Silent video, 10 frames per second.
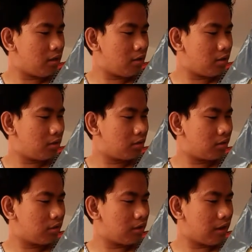
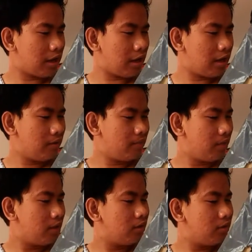long sla
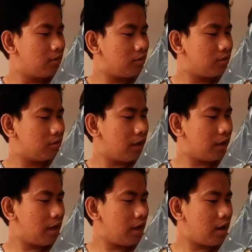
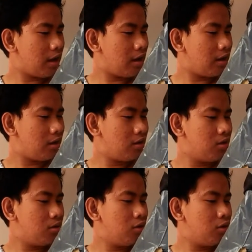straight hair.